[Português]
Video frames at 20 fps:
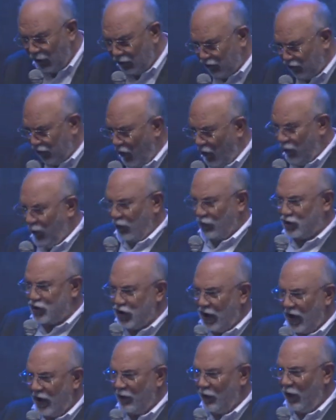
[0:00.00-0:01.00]
eu sou
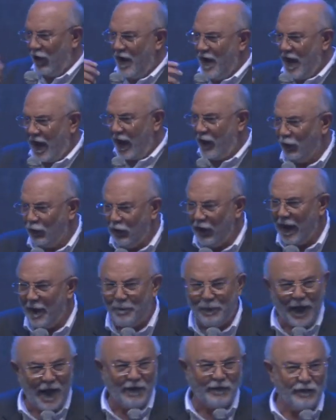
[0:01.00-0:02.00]
contigo, eu
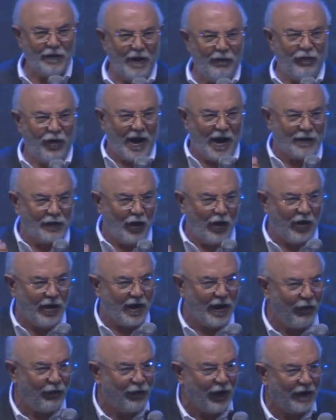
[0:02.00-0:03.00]
repreendo o
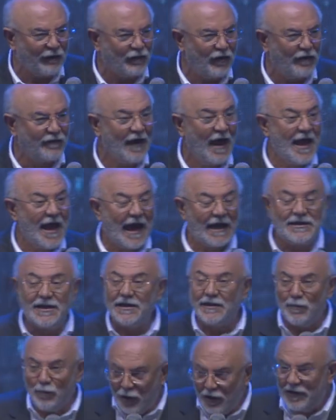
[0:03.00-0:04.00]
devorador, eu faço isso. A
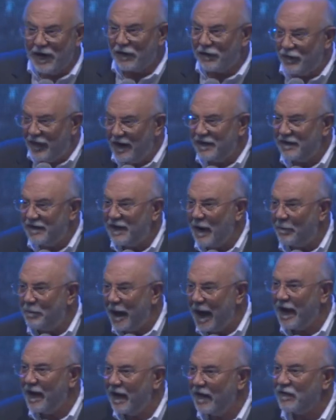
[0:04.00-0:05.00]
gente muitas vezes se
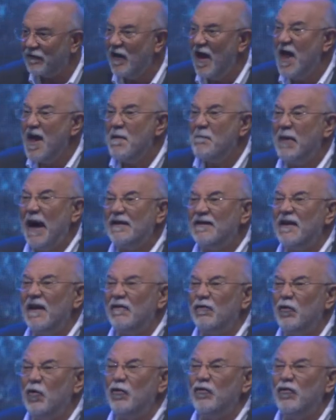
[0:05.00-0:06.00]
apega a isso, mas
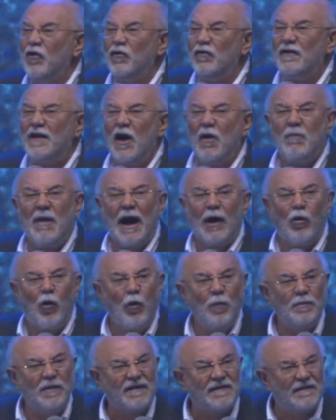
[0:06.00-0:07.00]
Jesus nos deu uma
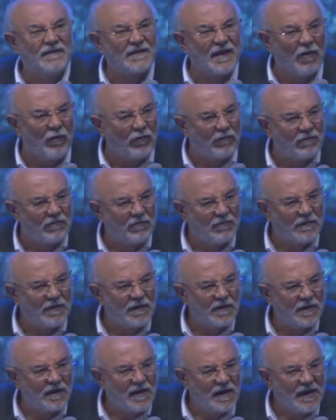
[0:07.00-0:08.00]
comissão,
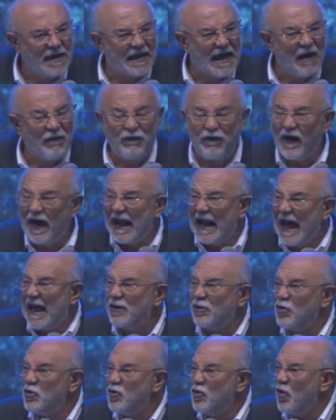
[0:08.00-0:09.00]
que é
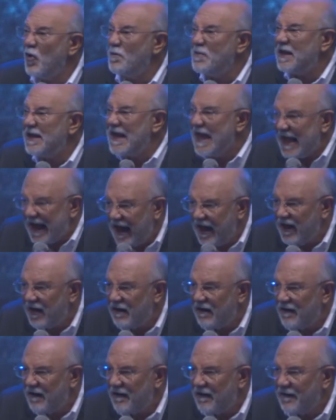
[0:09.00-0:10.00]
falar do nome dEle.
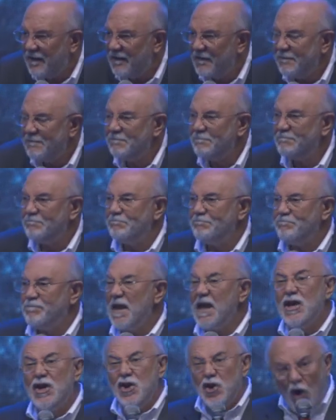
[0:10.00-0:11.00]

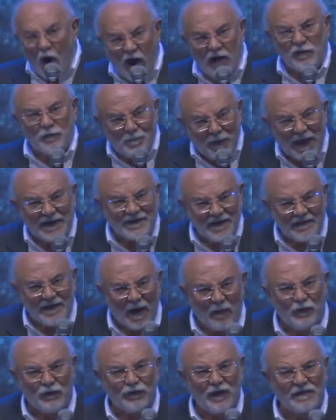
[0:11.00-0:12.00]
E nós
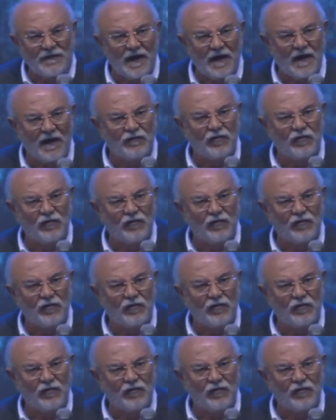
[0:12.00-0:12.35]
precisamos fazer